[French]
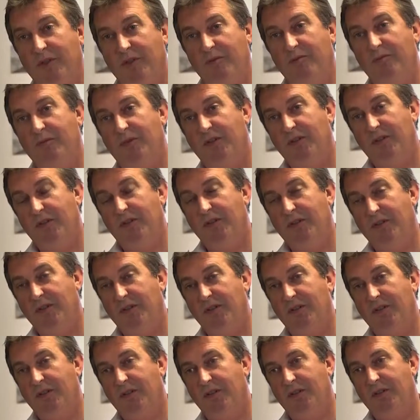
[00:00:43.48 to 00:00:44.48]
même
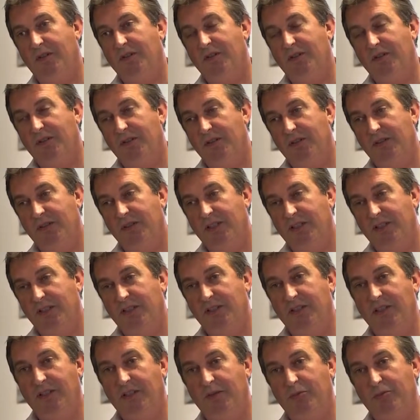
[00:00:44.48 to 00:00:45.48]
euh,
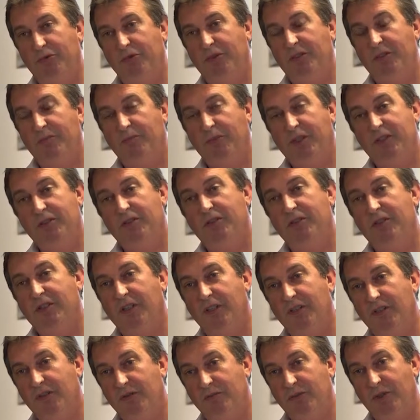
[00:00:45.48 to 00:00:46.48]
traité presque
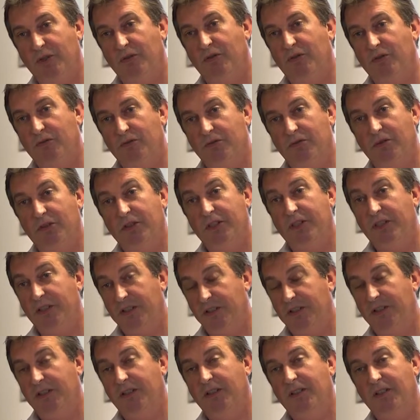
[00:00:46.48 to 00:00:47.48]
50 000 euros en
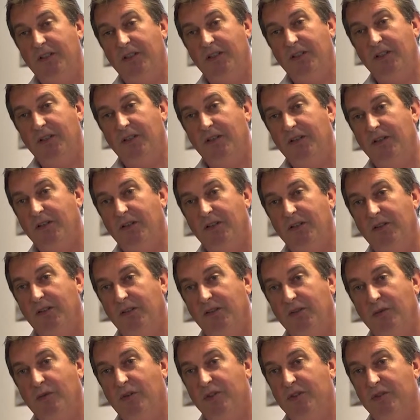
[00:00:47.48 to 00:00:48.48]
liquide et
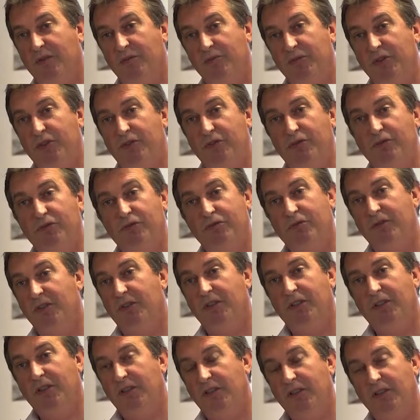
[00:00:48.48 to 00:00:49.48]
300 euh, bijoux
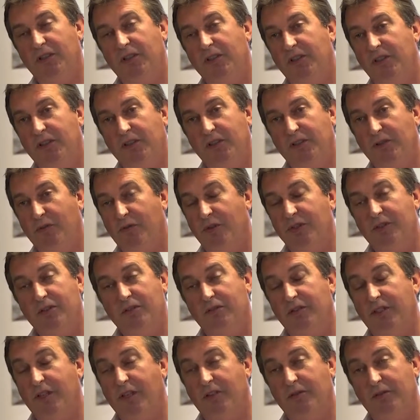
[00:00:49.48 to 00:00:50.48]
et
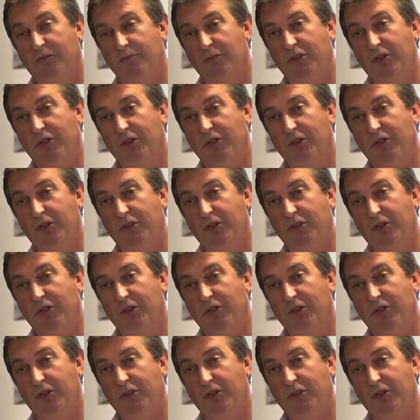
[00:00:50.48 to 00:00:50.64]
300 cartes